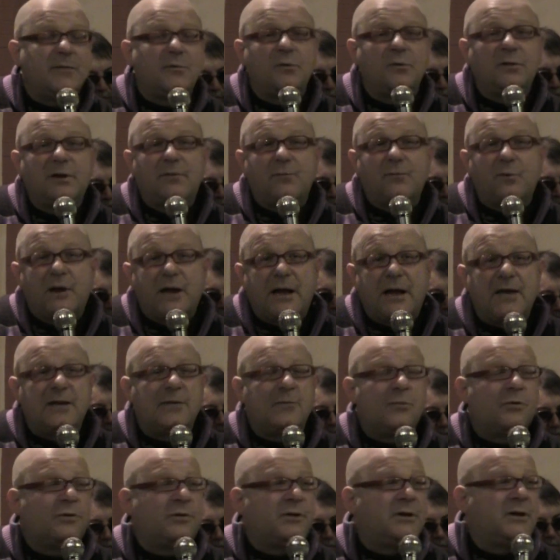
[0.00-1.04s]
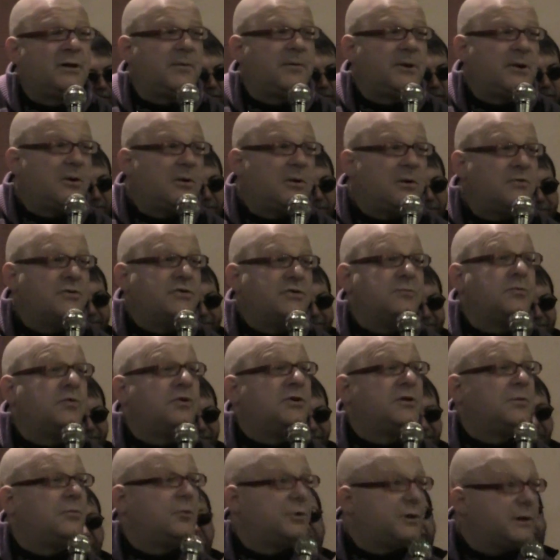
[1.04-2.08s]
molti avvocati, molti criminologi,
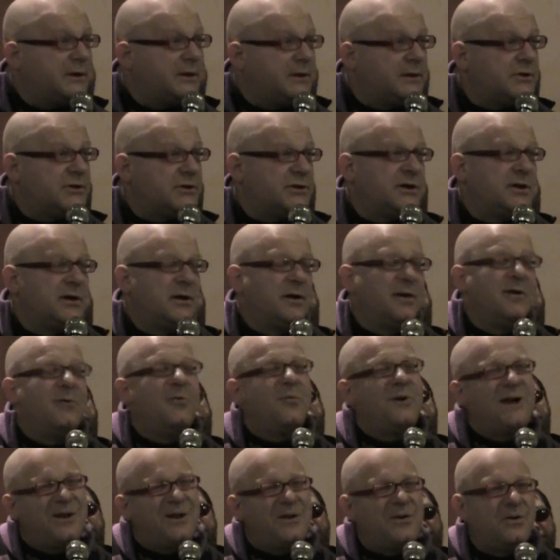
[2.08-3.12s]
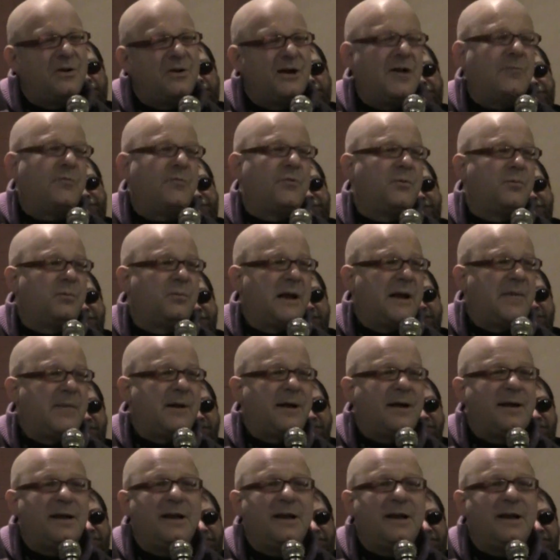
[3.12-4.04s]
molti politici, quello è il problema.